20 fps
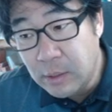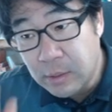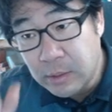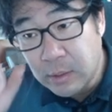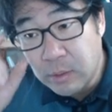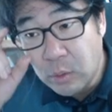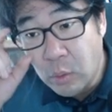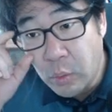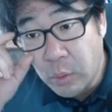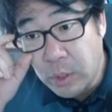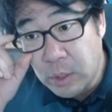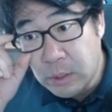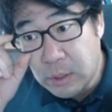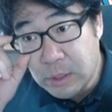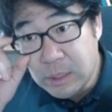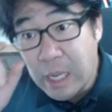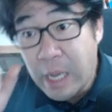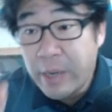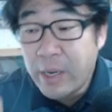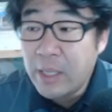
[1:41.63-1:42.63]
근데 동이 이제
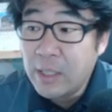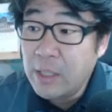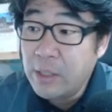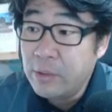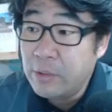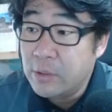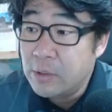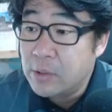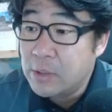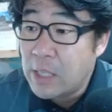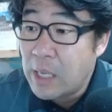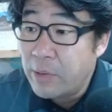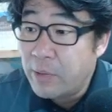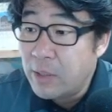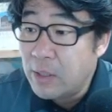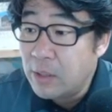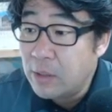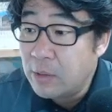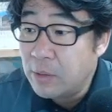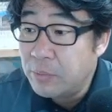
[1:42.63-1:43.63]
산화되는 거죠.
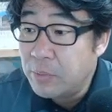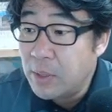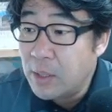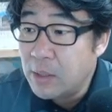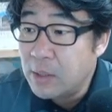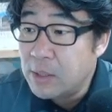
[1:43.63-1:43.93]
산화되는 겁니다.